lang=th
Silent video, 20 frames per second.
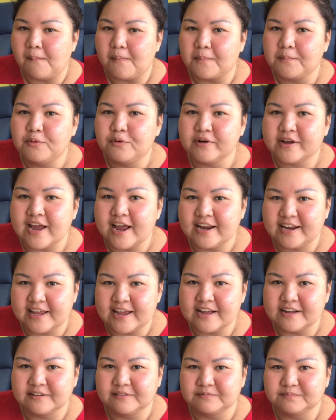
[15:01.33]
พอพูดแค่
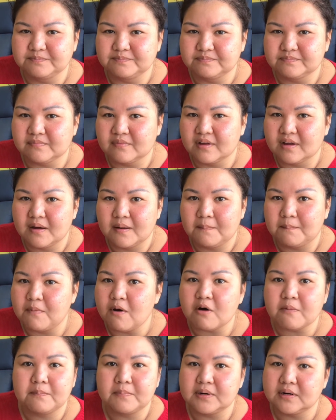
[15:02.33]
นี้บ
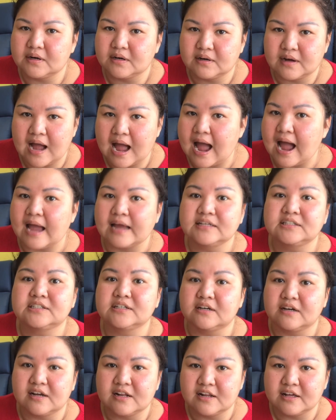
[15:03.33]
ล็อกเบอร์หายเฉ
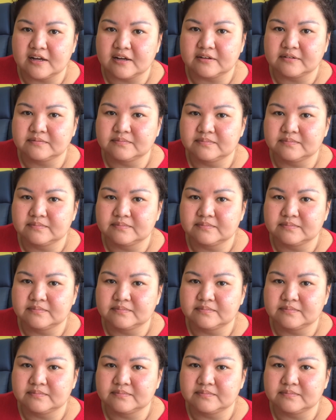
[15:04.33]
ยเลย